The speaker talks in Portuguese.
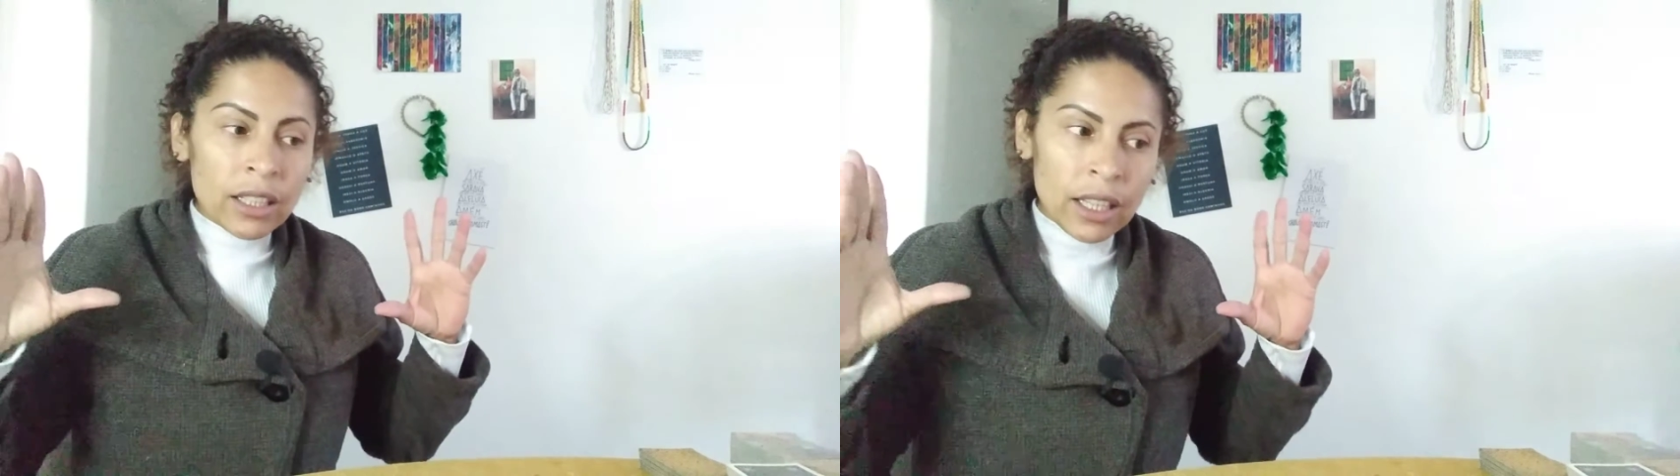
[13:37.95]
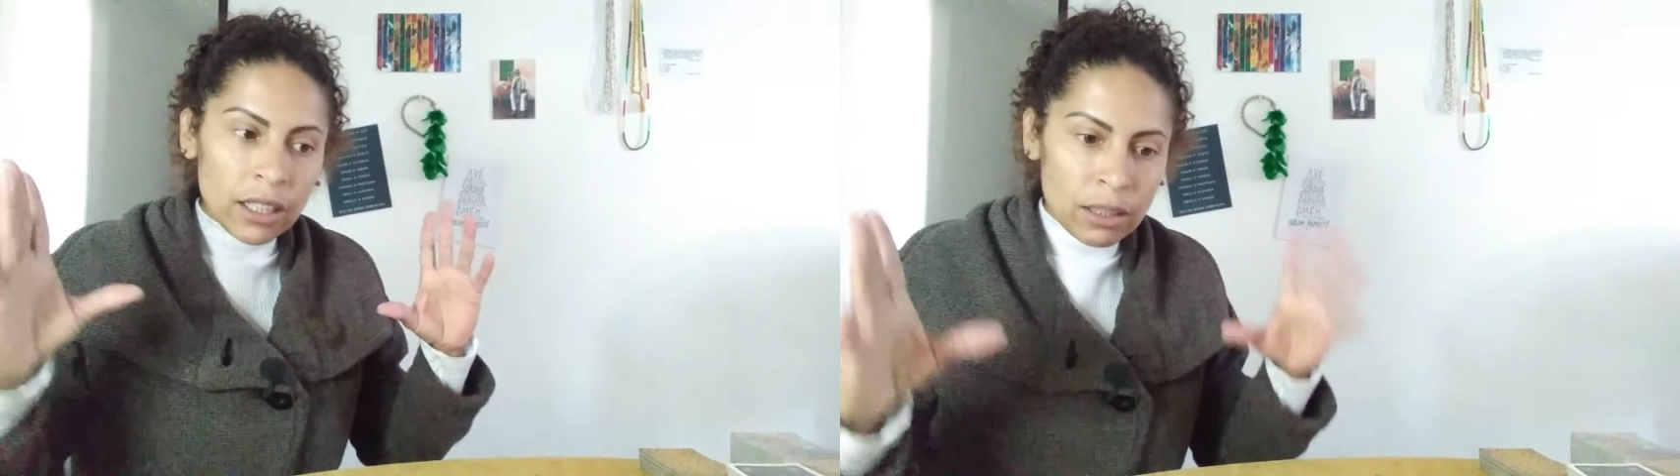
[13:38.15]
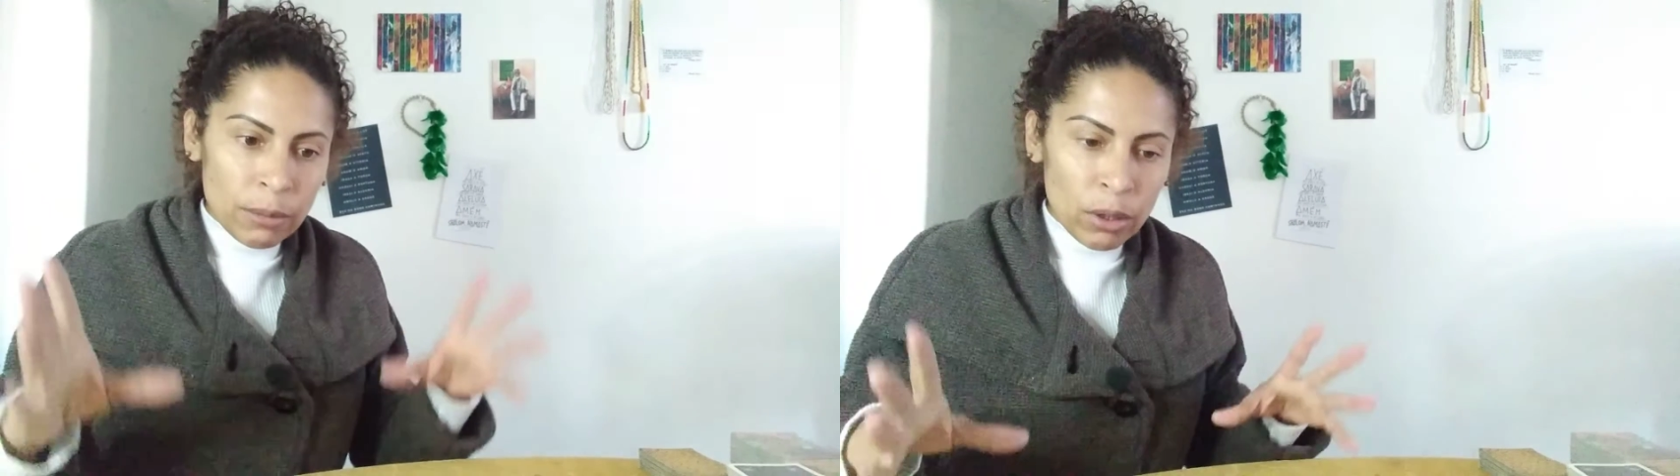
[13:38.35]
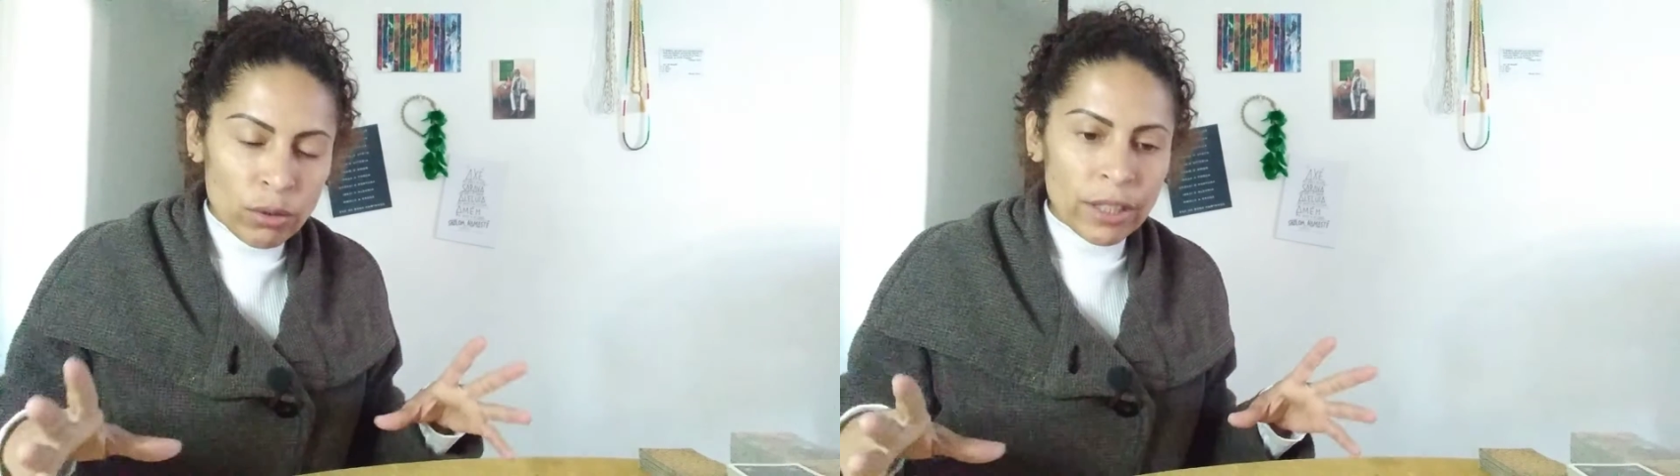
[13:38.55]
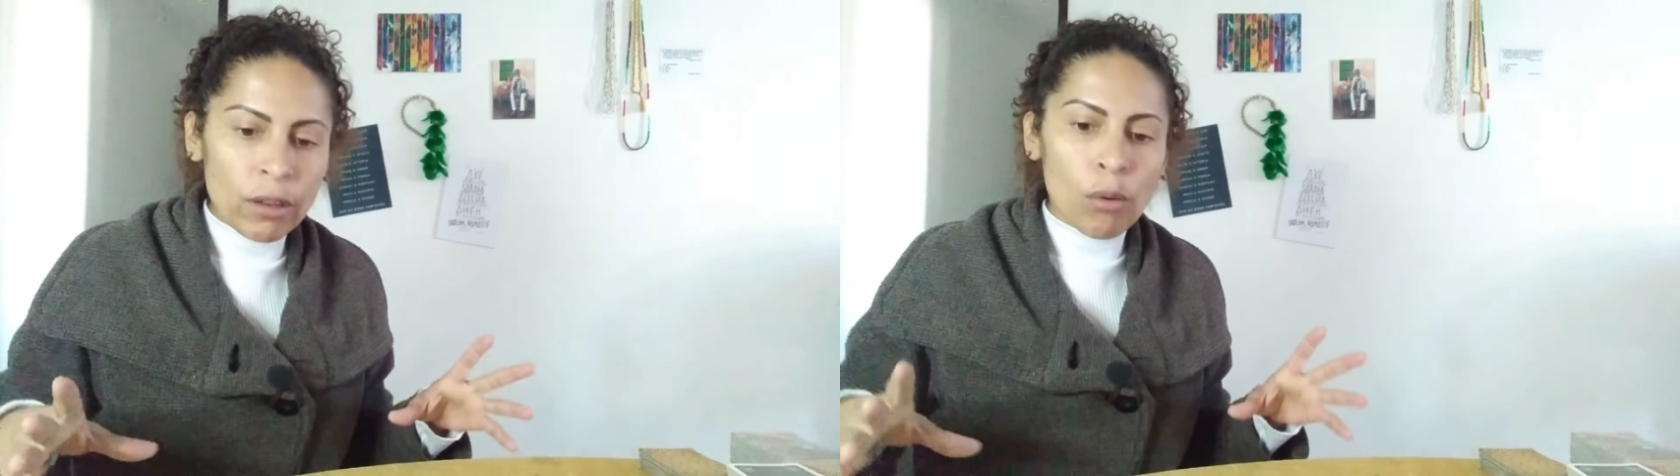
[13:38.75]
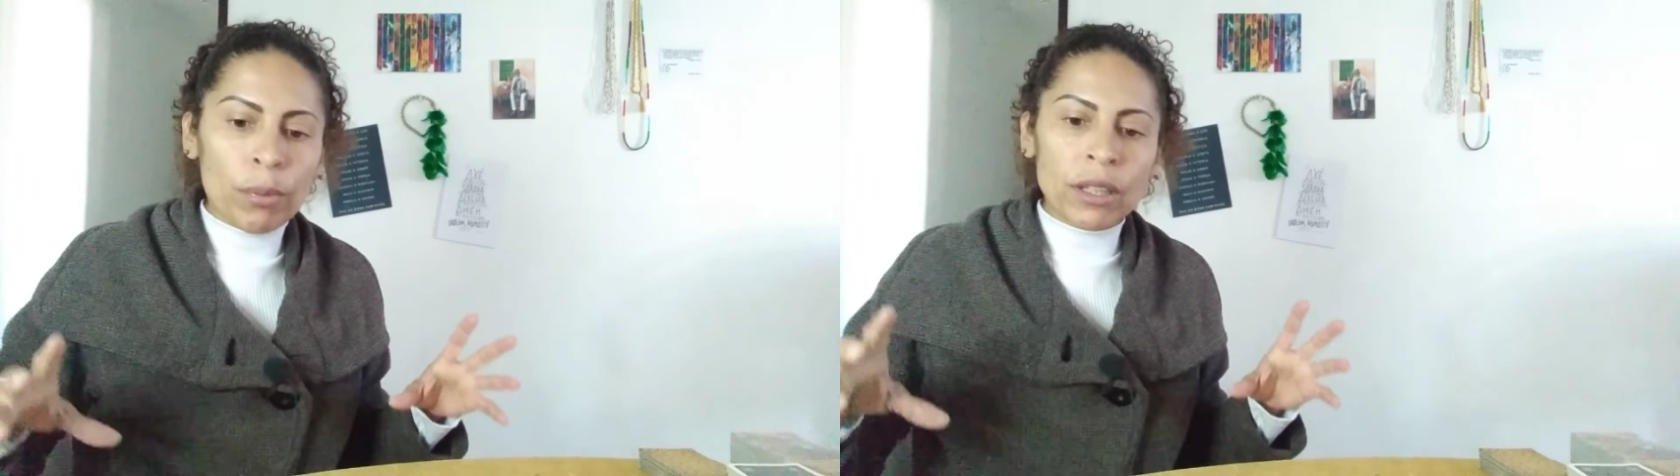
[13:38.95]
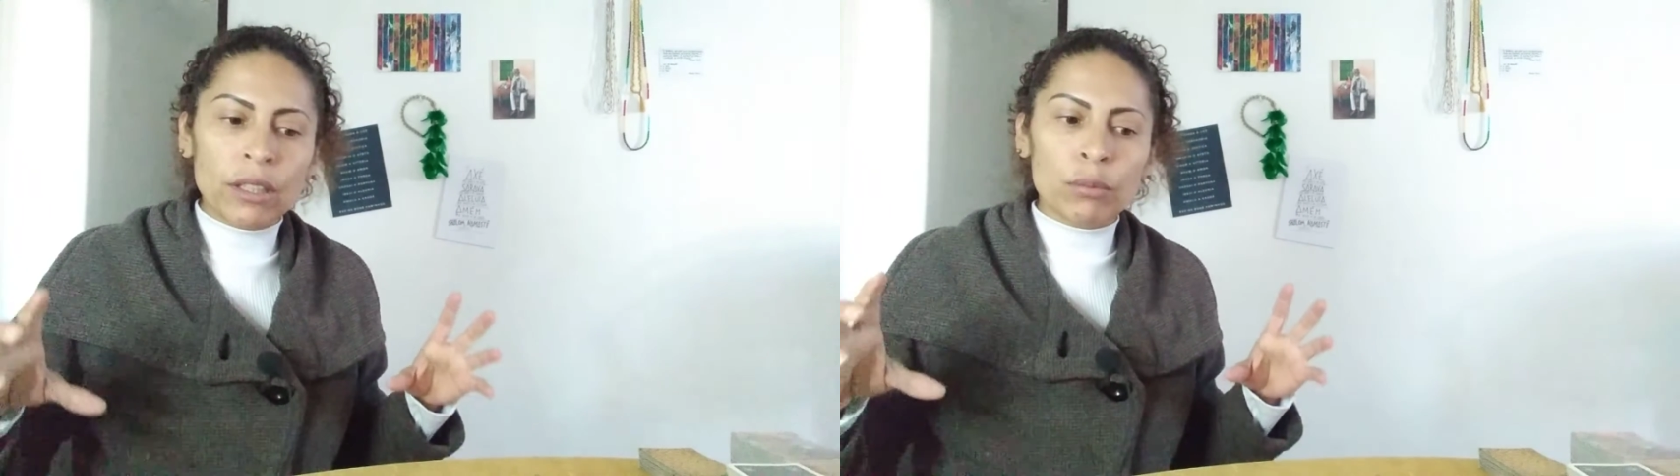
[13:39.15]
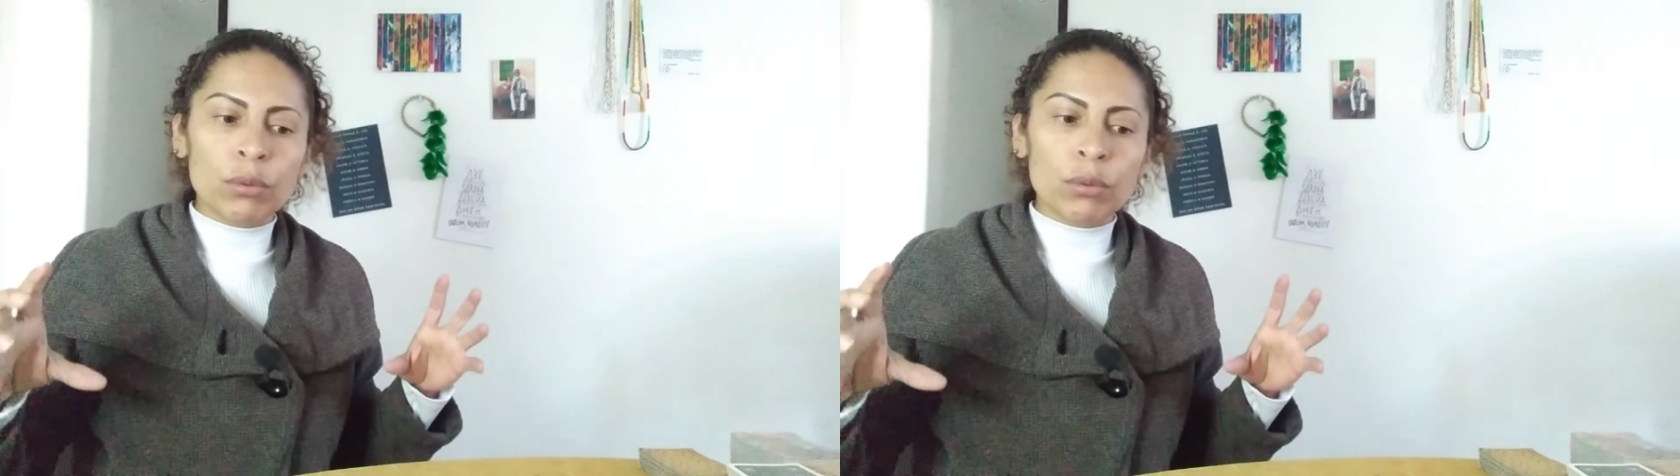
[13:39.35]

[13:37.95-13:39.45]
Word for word: que ela também consegue compreender o